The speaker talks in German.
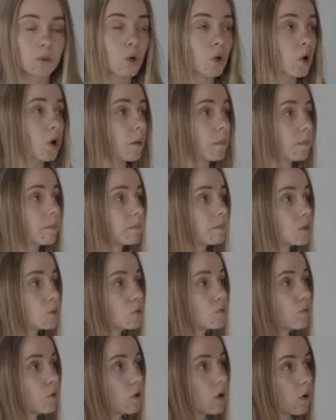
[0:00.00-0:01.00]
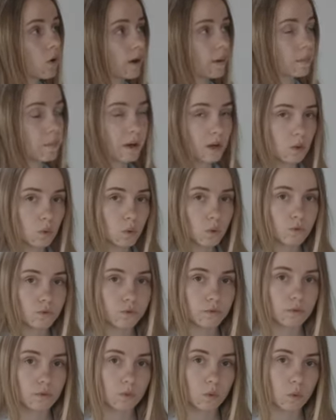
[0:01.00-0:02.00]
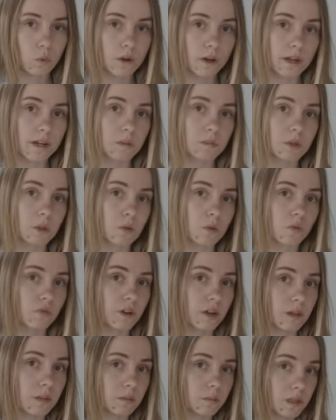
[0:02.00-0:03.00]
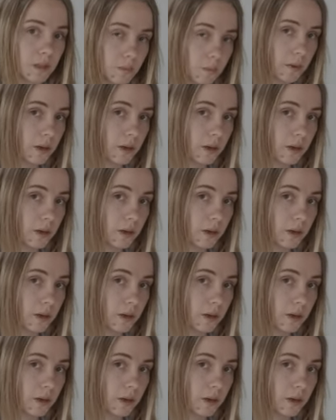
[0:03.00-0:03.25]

bekommen, sowohl auch einen Backofen oder eine Mikrowelle mit